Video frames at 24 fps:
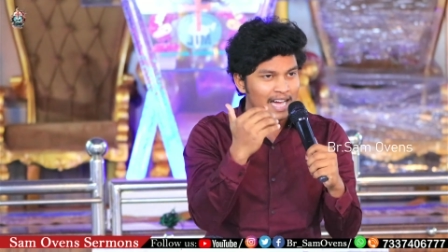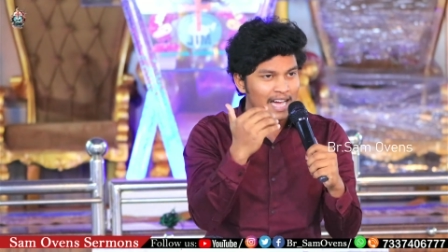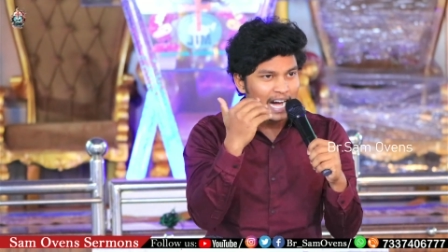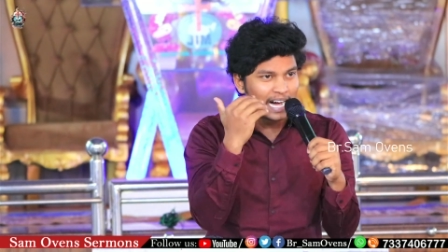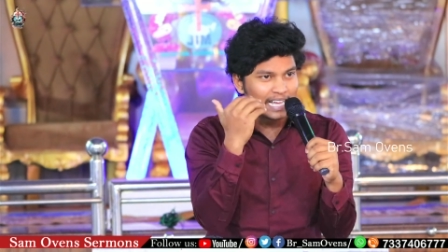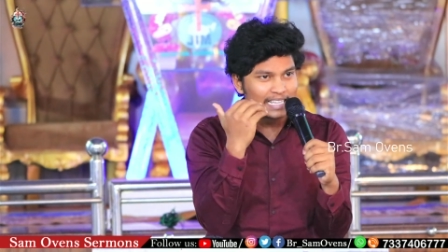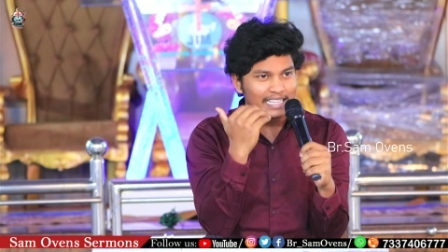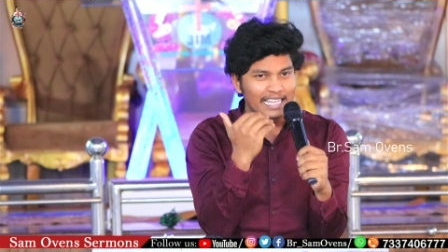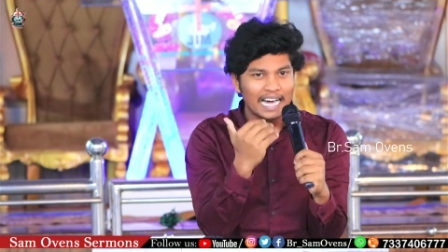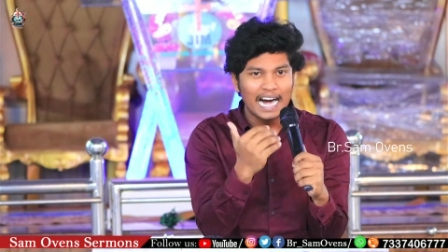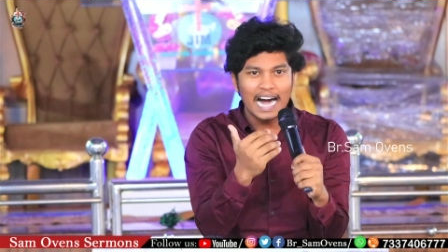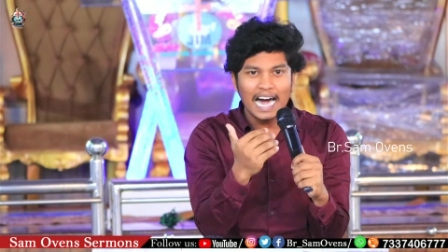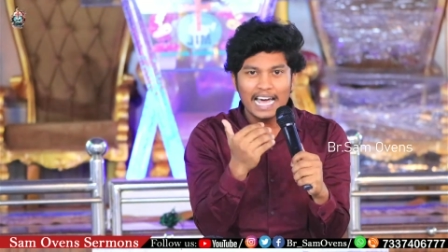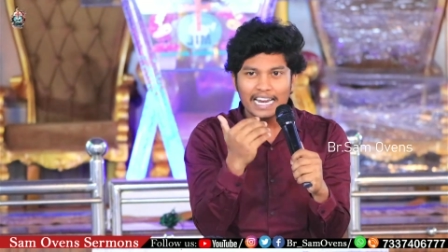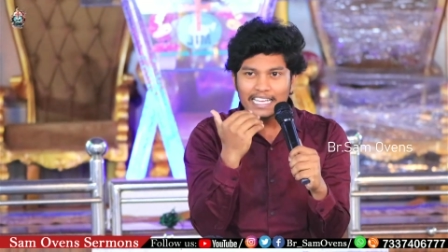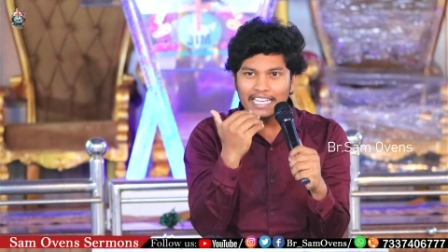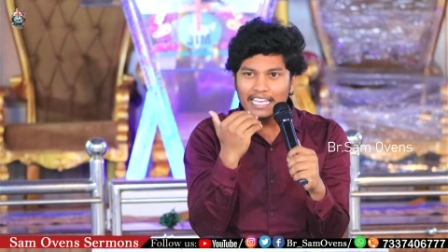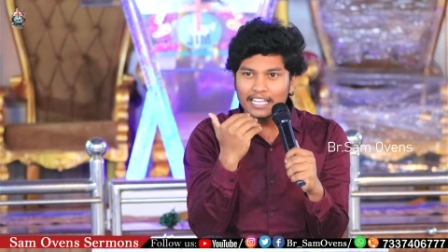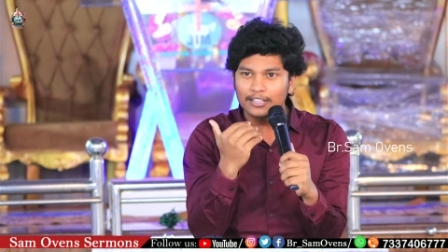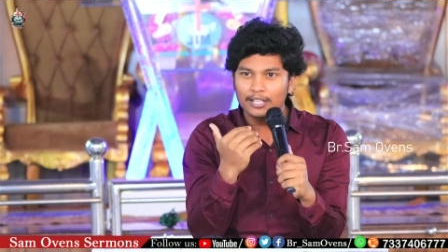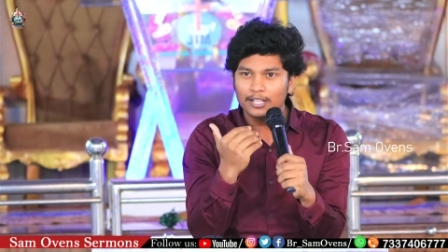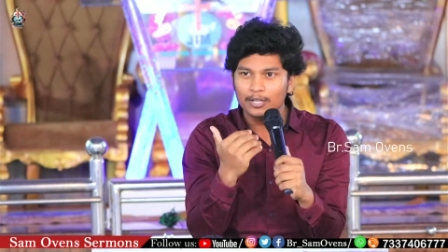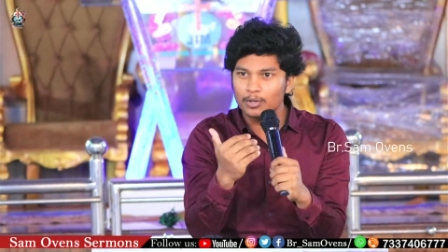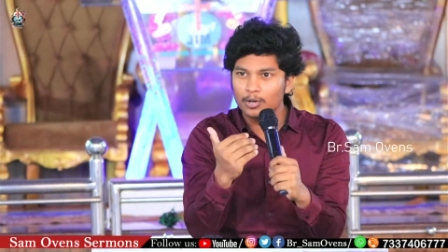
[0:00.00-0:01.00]
ఆ దారి
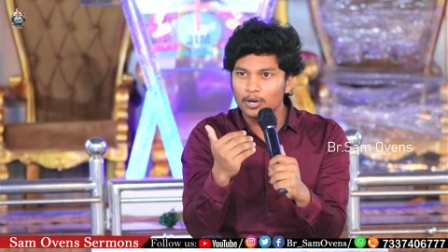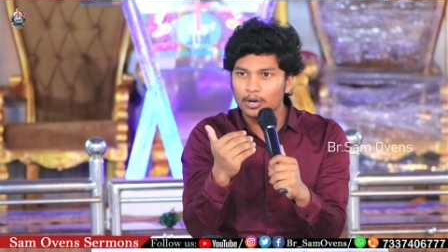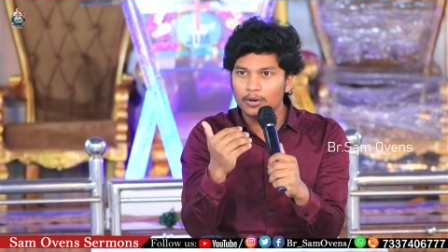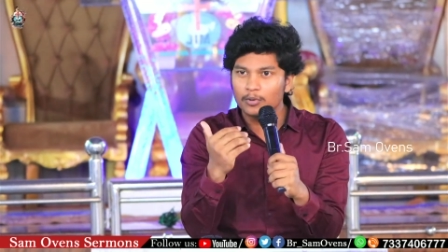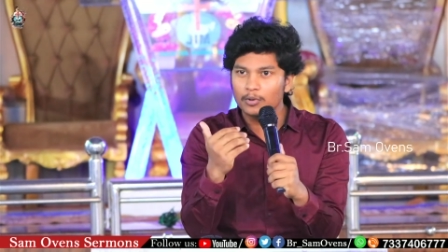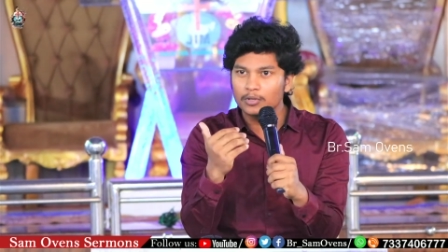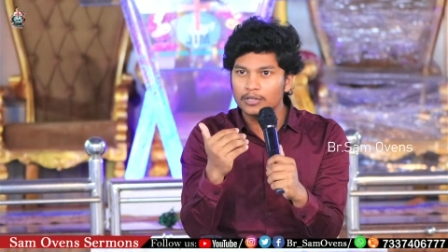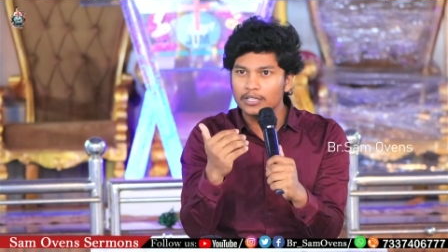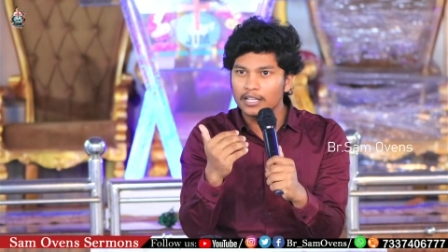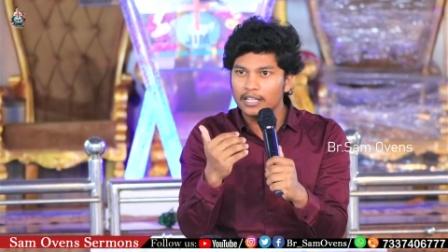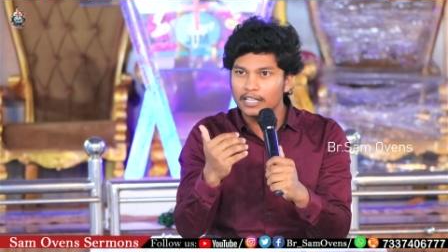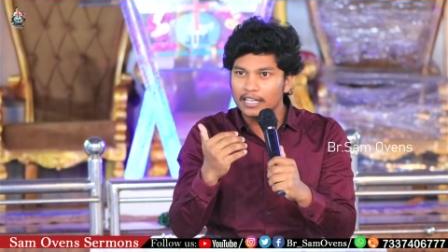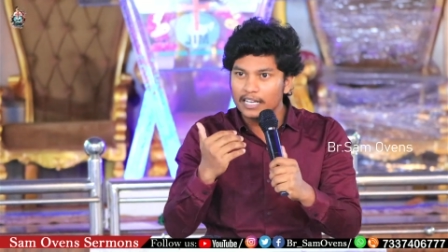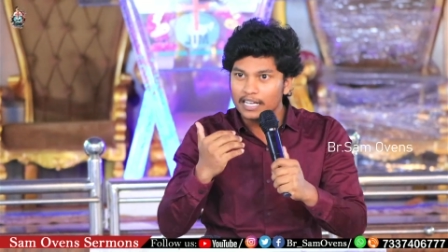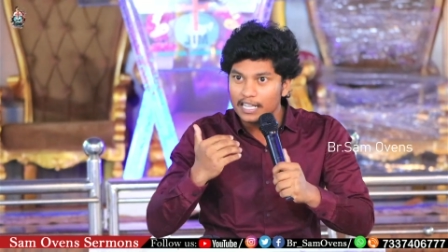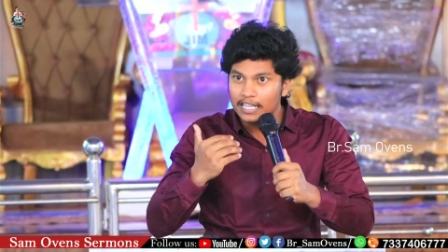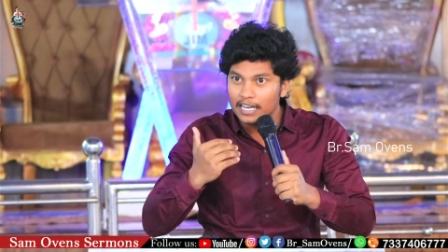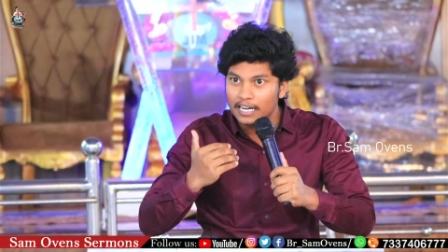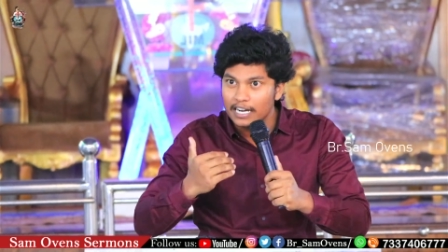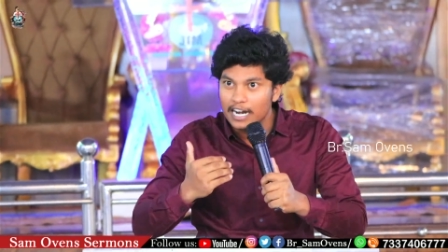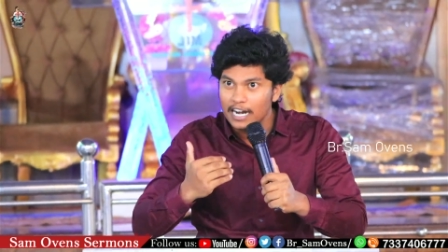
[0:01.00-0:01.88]
ఎంత దూరం ఉంది తెలియదు